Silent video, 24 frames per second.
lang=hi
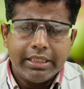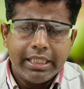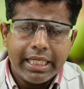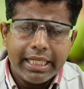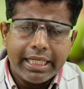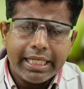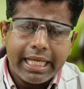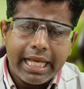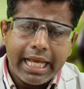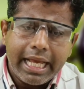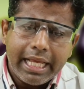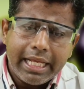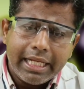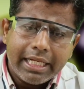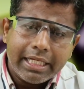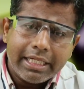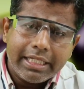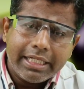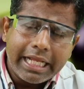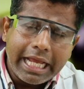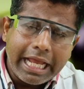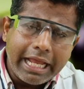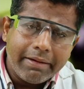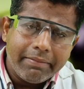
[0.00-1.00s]
ये क्या है
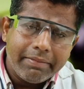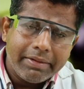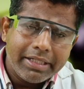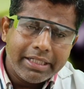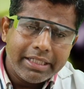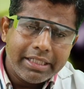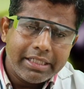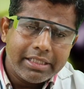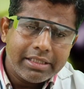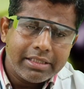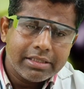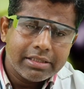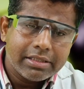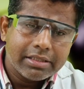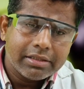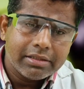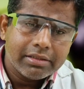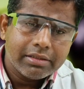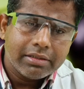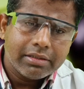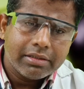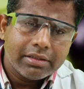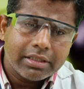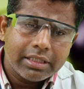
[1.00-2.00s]
कि डायबिटीज
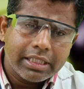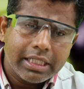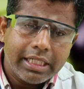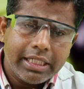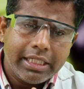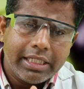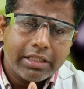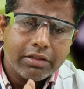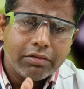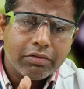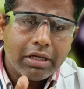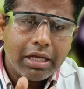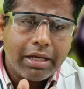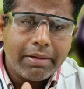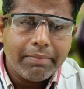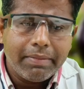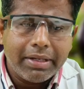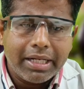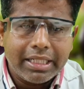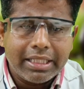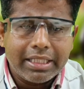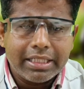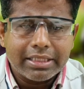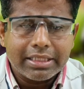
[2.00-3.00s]
के लिए तो
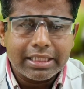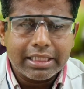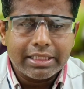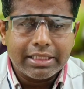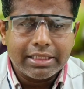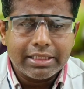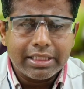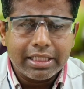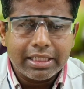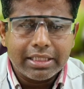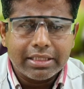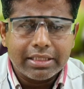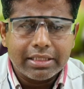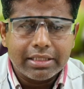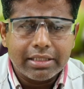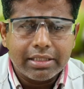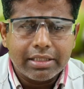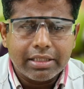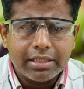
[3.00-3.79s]
अमृत है साथ ही साथ